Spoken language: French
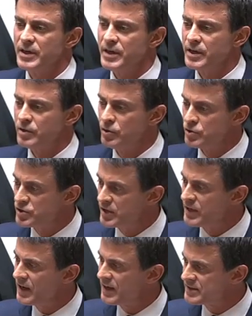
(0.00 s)
et que
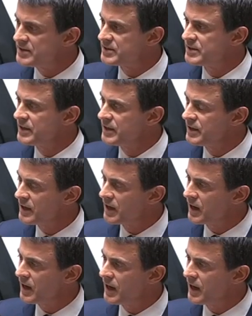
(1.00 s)
j'ai assisté